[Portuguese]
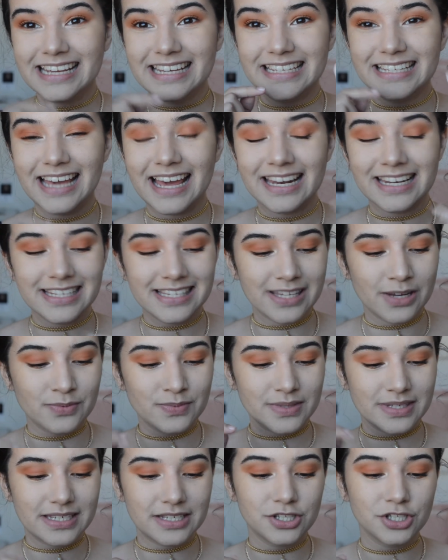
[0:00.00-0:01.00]
E eles são
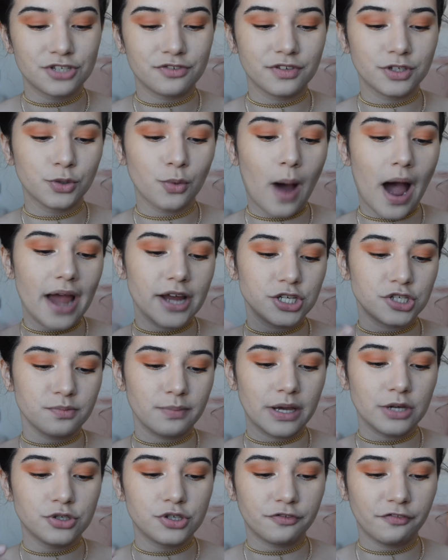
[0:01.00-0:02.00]
uns individuais
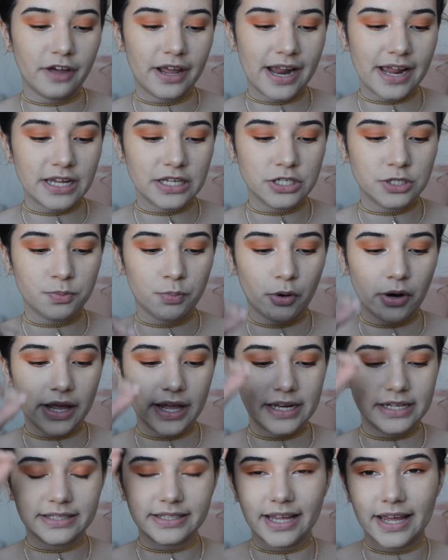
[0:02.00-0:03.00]
meio diferentes, porque
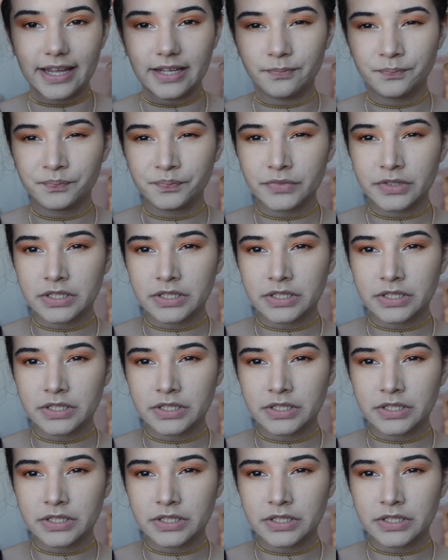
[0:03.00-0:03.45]
ele tem